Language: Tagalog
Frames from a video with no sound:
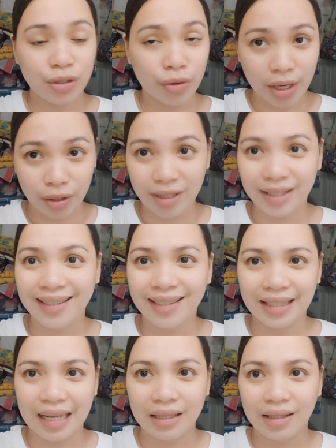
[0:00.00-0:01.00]
So, ito,
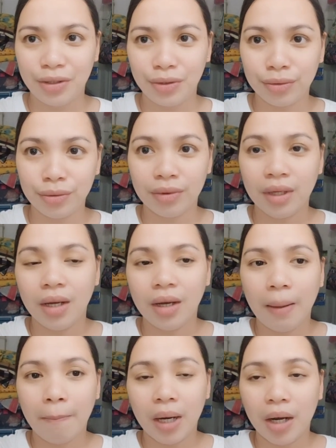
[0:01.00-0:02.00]
tingnan natin yung
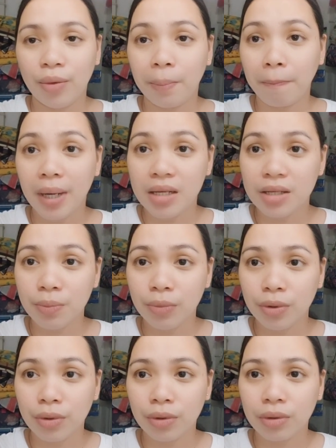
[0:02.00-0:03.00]
bagong
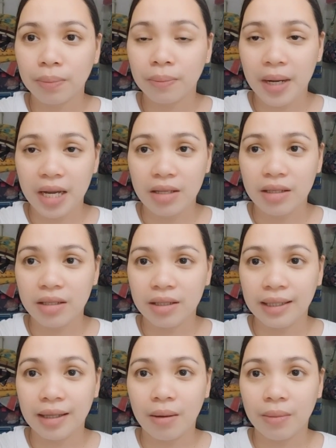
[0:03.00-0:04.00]
Facebook page
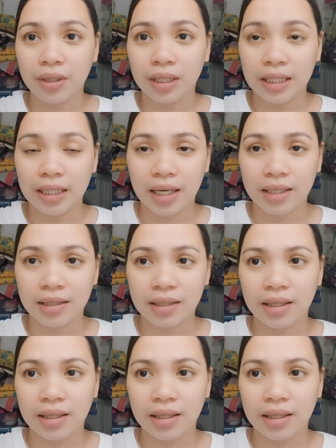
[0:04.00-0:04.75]
ni Tang Manilas.